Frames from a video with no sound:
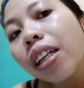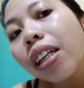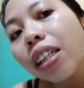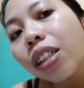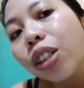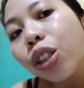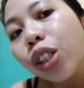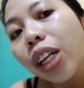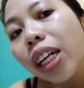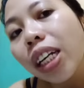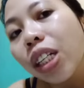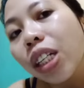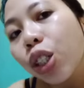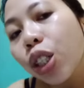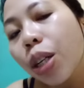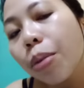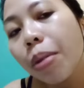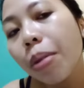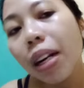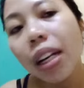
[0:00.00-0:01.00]
nag-shining
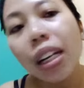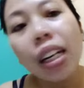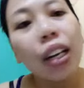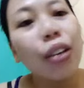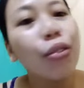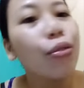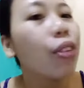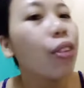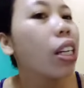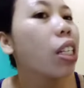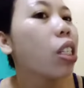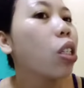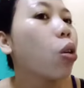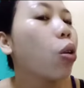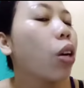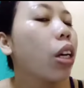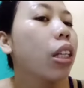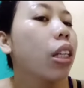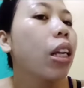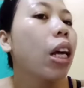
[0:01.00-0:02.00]
shimmering na yung face
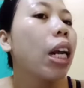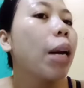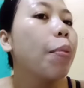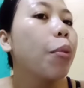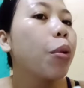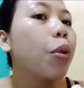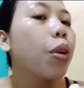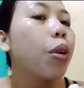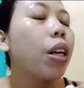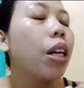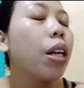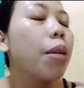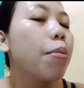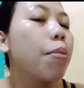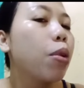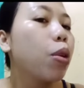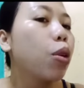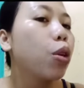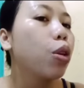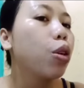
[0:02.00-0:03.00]
ko at alam ko
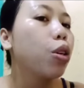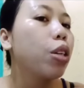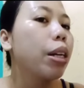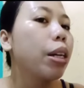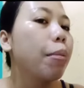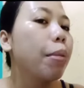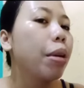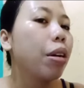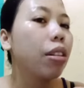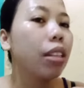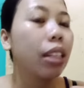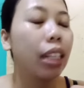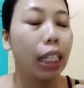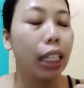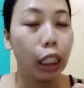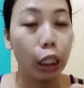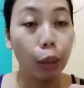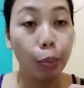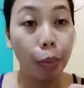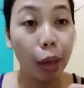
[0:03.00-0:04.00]
alam ko na meron
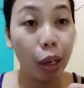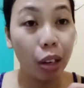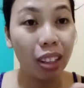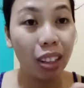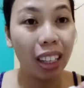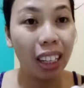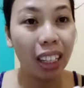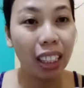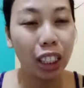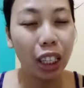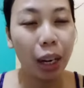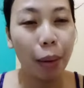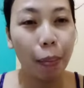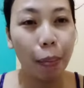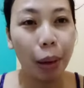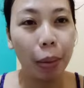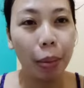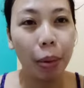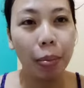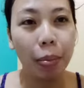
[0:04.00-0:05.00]
na meron na siyang
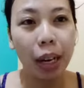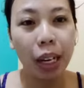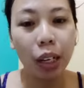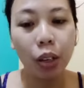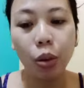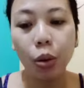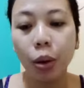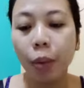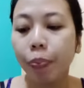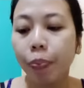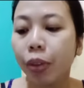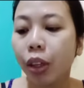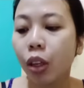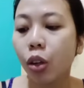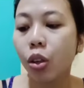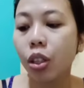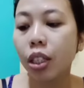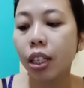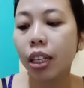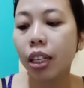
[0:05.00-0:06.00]
pagbabago
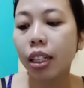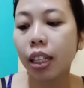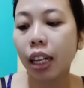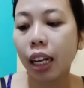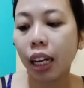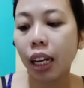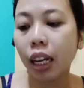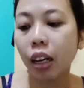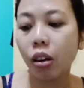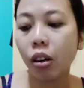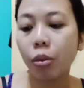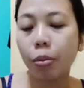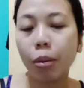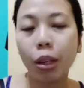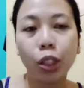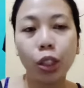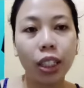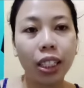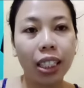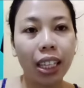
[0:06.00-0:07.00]
using the ano
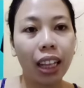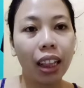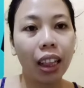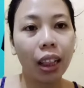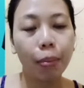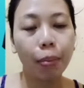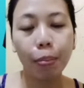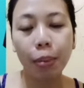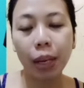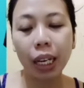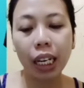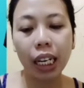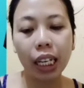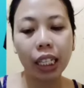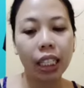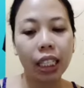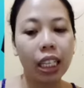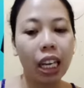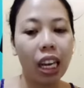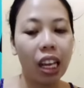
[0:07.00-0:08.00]
Magic Set B
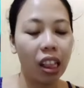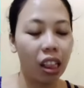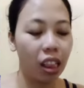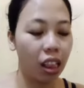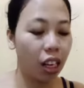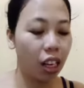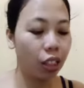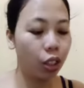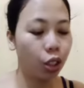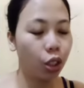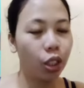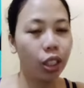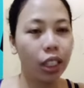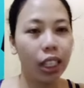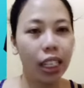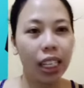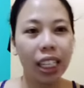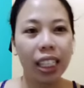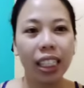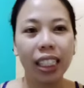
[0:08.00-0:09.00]
ng Skin Touch.
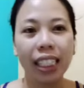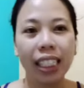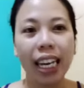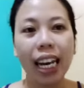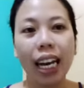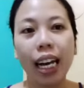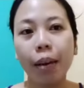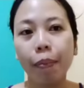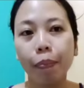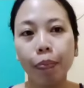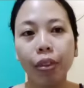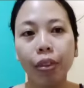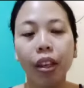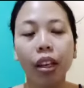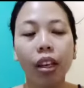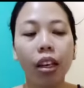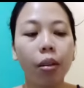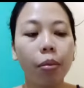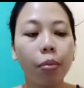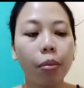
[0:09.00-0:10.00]
And yeah,
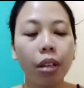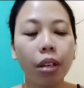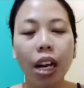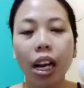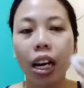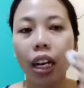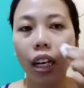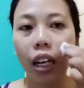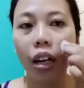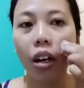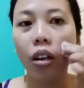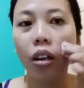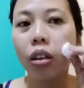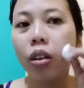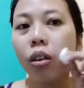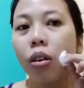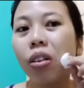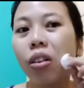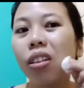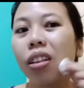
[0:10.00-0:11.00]
maglalagay lang
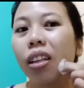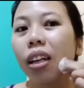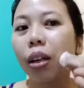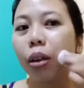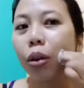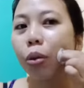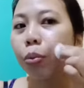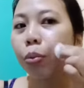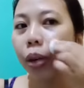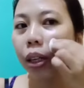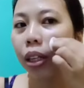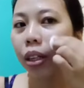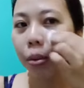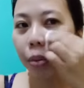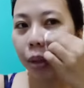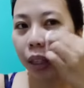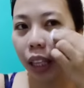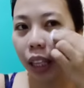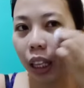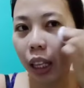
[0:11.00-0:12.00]
ng konti kung pwede
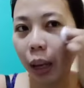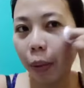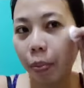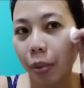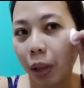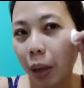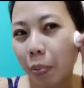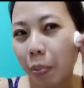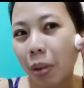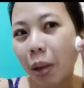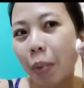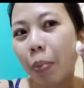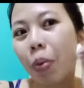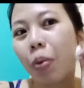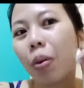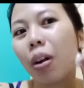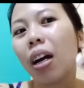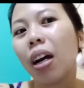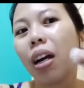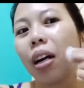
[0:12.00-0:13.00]
naman itatap tap tap
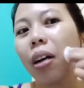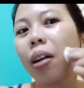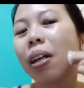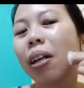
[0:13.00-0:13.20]
ko lang.